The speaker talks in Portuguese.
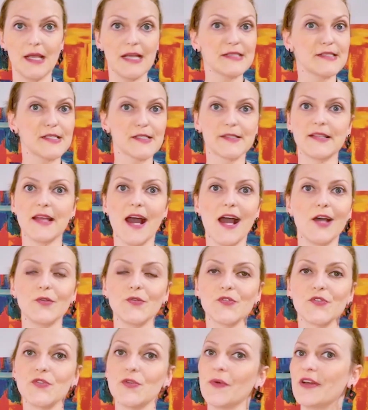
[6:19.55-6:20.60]
Esses
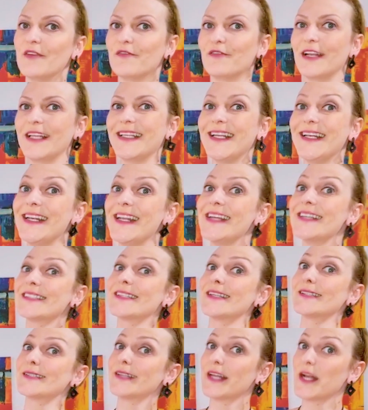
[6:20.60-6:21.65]
dados não refletem
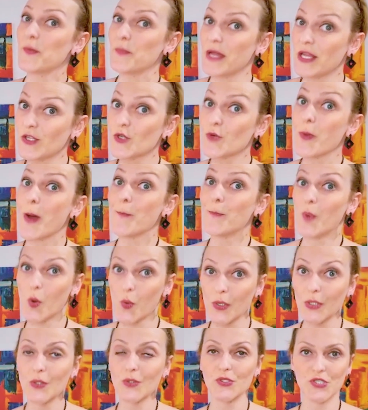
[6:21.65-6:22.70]
necessariamente uma
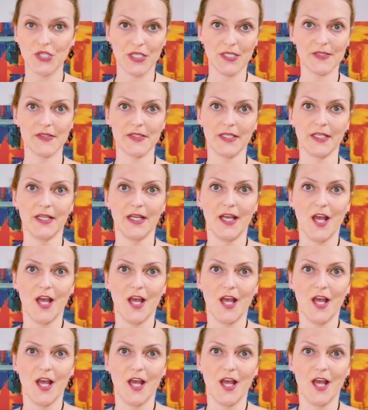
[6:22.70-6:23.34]
boa notícia,